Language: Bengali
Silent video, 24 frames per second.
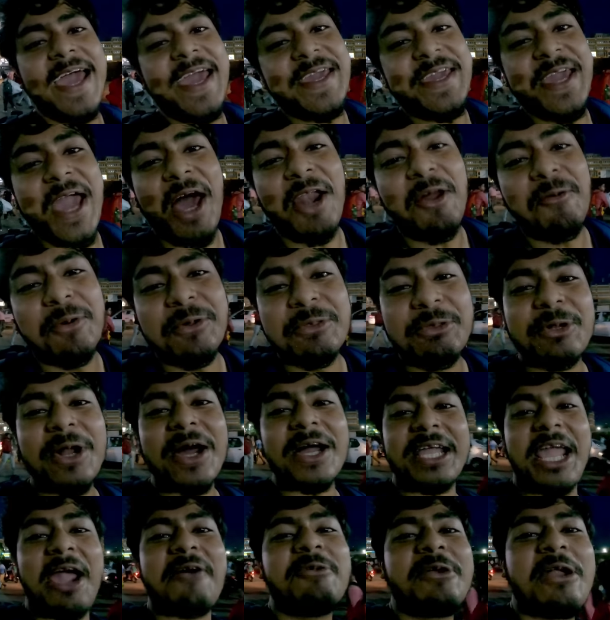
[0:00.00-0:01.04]
হেই হ্যালো
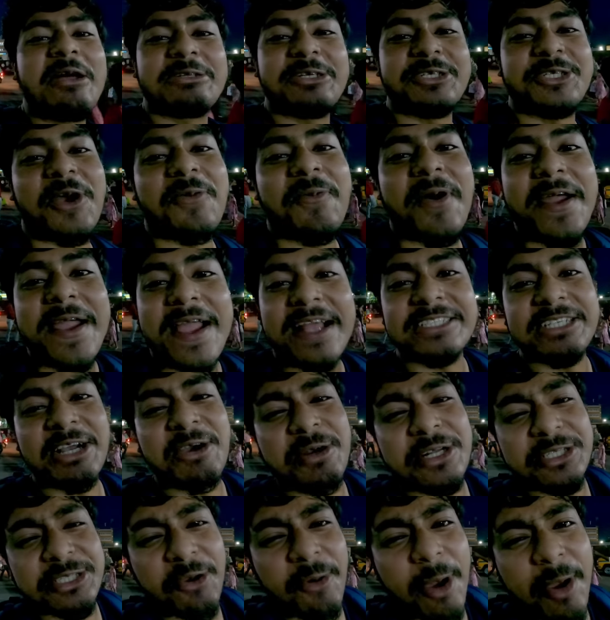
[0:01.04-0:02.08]
বন্ধুরা কেমন আছো সবাই আশা
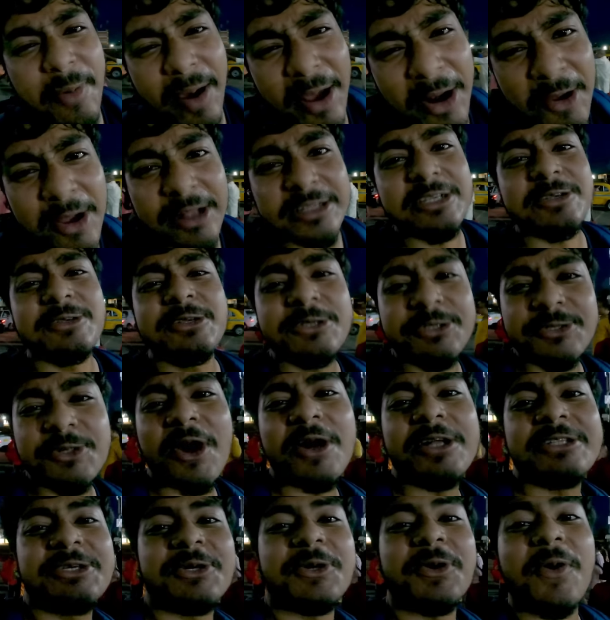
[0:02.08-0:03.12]
করি সবাই ভালো আছো সুস্থ
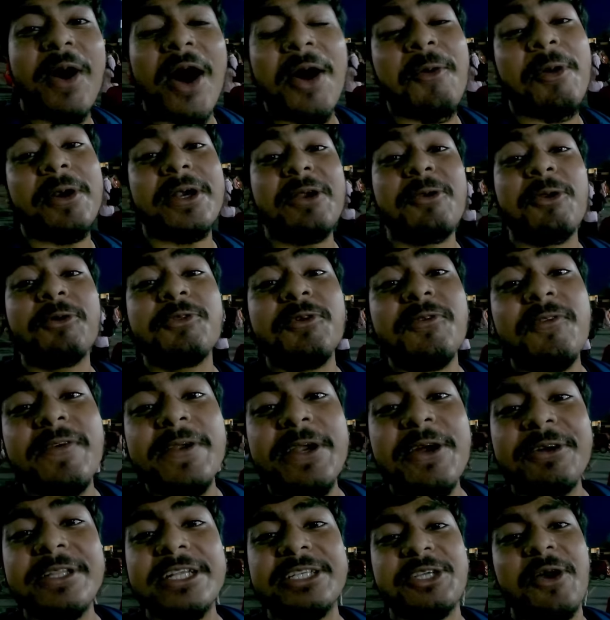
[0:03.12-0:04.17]
আছো আরও একটা নতুন
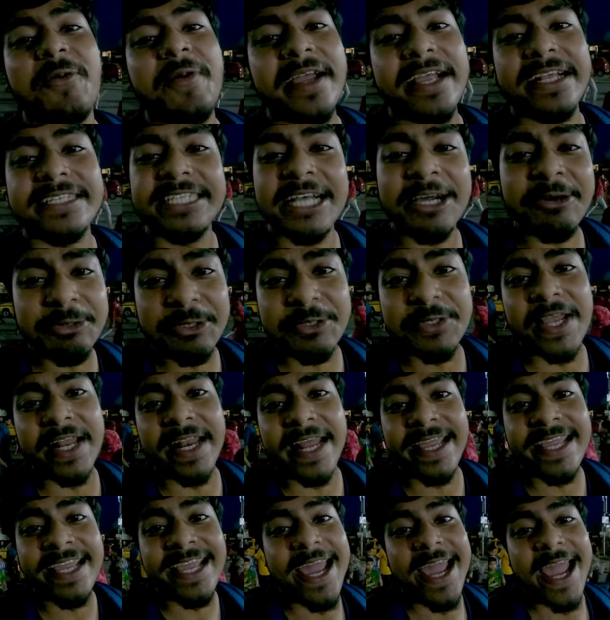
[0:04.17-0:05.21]
ভিডিওতে সবাইকে স্বাগত
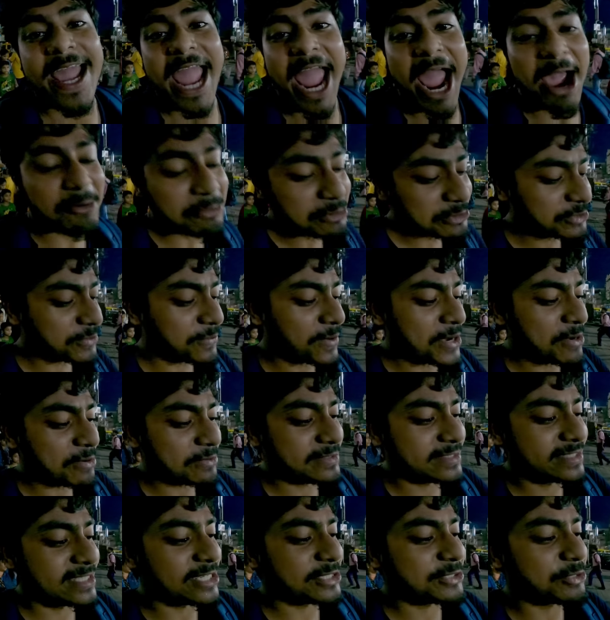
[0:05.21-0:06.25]
জানাই এখন সময়
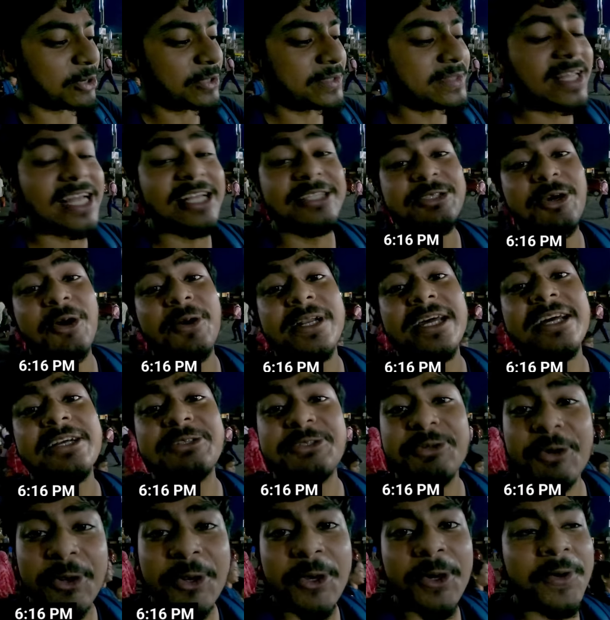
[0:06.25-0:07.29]
হচ্ছে সন্ধ্যা ছটা
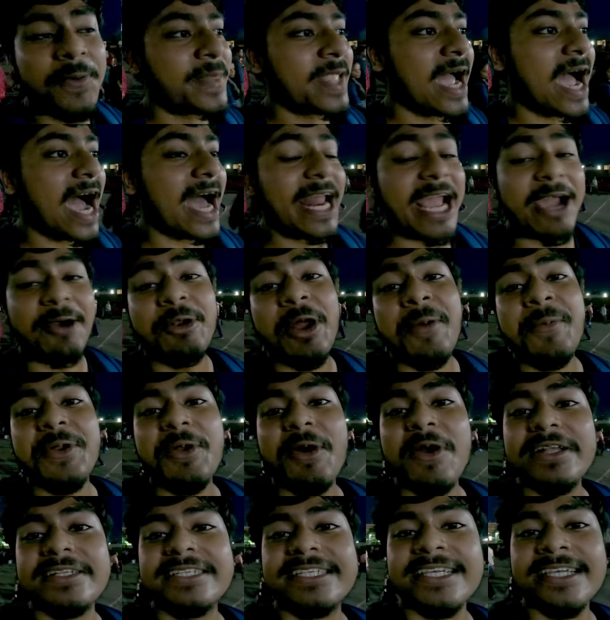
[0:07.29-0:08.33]
ষোলো আর এখন আমি
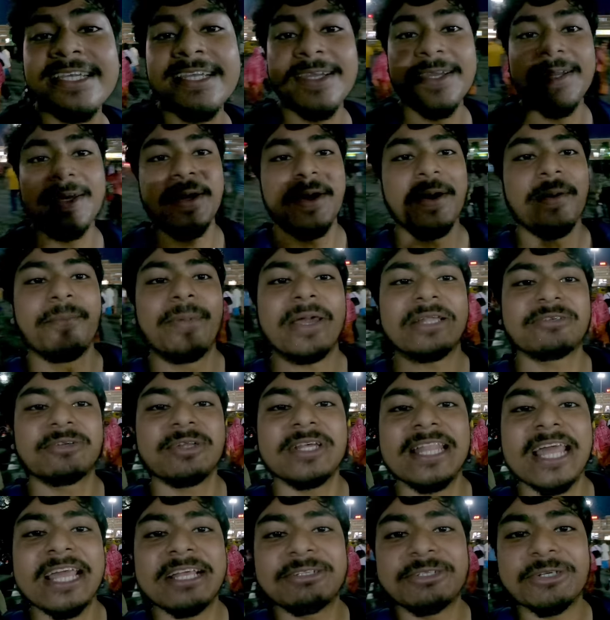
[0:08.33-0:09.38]
রয়েছি
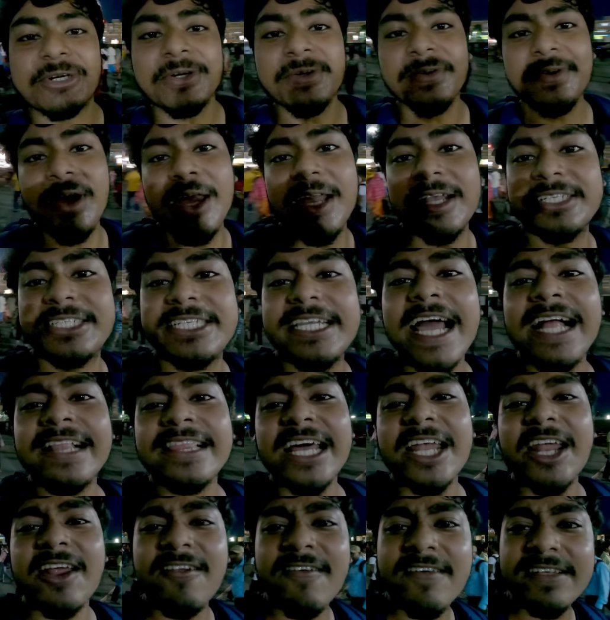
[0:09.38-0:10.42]
পেছনে দেখছো
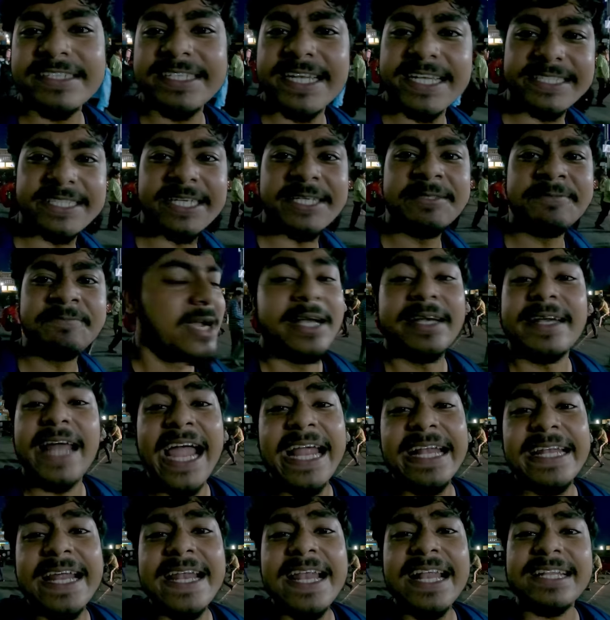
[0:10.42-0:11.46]
শিয়ালদা রেলওয়ে স্টেশন
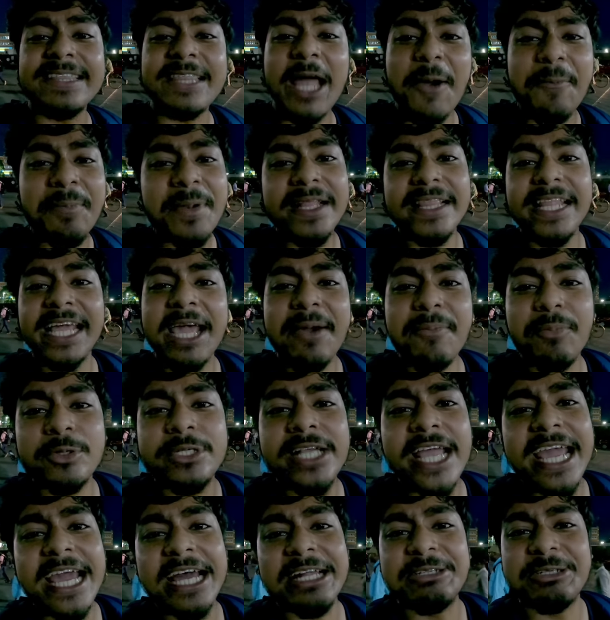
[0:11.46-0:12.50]
টাইটেল আর থামনেল দেখে
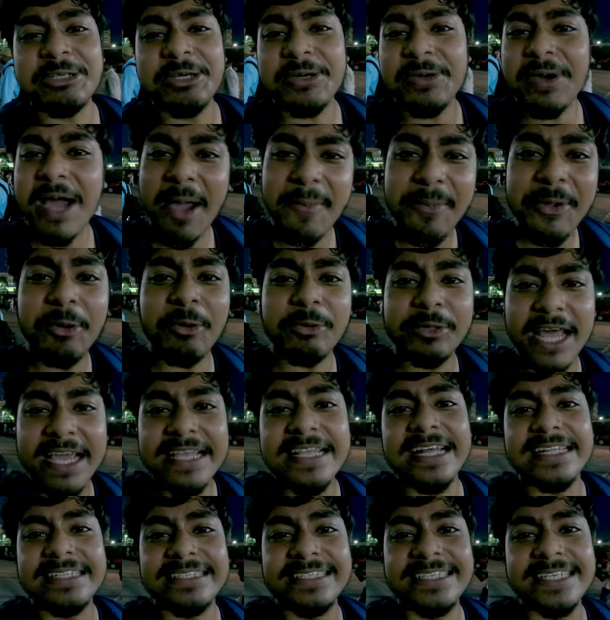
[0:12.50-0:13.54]
বুঝেই গেছো আমি
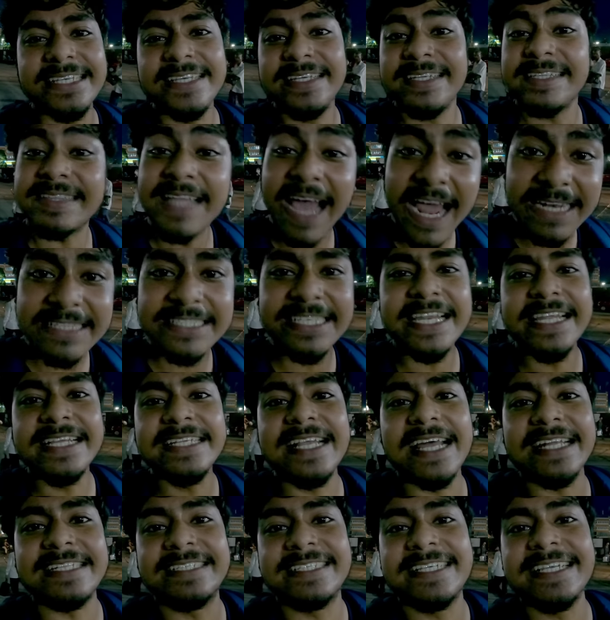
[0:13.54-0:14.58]
কোথায় যাচ্ছি
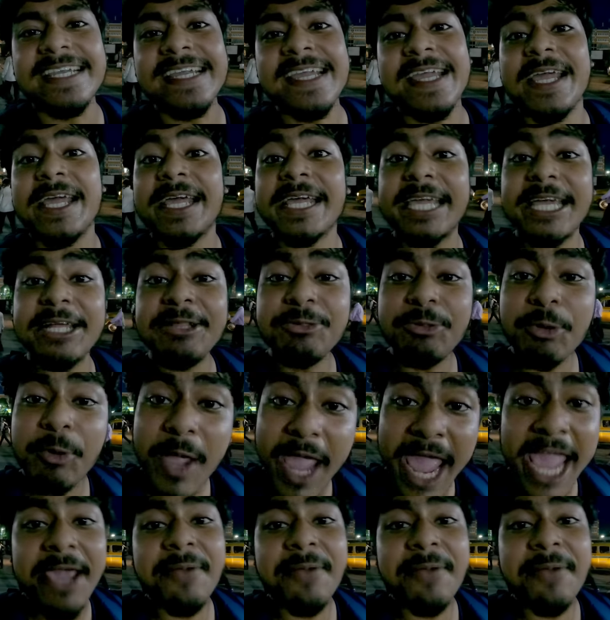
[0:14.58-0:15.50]
দার্জিলিং যাচ্ছি কিন্তু